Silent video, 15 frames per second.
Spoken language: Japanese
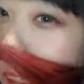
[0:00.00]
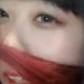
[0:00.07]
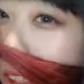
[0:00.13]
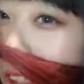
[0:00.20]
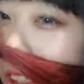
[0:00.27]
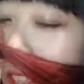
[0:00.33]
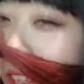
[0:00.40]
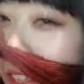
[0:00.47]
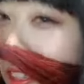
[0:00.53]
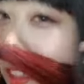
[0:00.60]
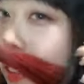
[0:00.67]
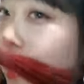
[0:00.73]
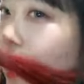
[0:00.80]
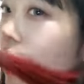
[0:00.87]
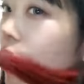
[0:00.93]
赤系で
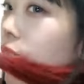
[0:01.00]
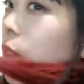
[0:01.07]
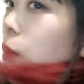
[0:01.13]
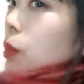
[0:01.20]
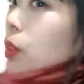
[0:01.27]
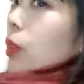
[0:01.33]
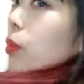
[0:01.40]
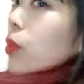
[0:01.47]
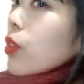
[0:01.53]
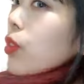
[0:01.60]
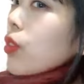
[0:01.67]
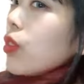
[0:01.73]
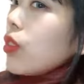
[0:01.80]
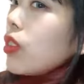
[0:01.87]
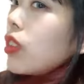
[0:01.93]
すねでも根元
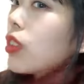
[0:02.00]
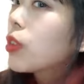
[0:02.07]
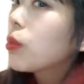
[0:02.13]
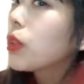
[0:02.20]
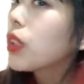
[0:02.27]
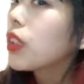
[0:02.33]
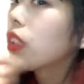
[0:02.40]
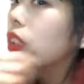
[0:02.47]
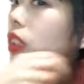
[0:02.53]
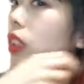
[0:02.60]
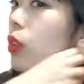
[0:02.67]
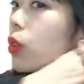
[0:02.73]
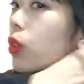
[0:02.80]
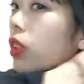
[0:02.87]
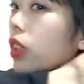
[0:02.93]
染めてないん
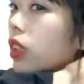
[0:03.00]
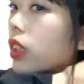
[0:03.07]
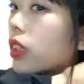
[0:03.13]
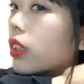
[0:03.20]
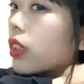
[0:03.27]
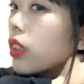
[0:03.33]
で今回